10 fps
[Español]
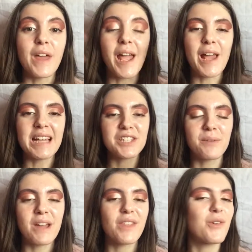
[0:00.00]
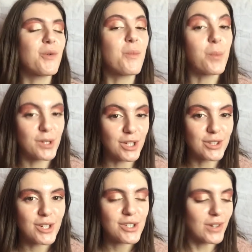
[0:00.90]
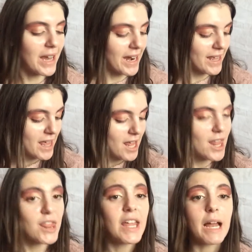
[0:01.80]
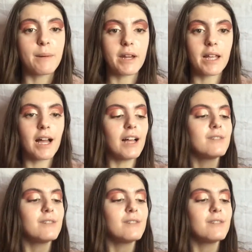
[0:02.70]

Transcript: de esta vez un protector solar de la marca